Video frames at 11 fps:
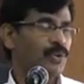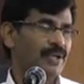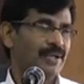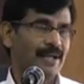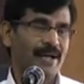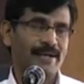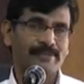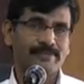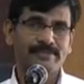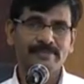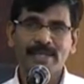கொண்டிருக்கிறார்கள்
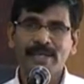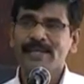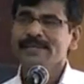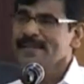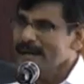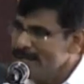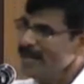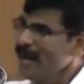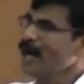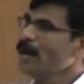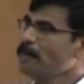
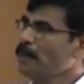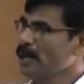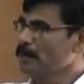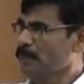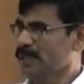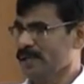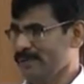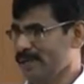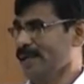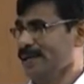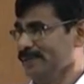தனியாக படிப்பதை விட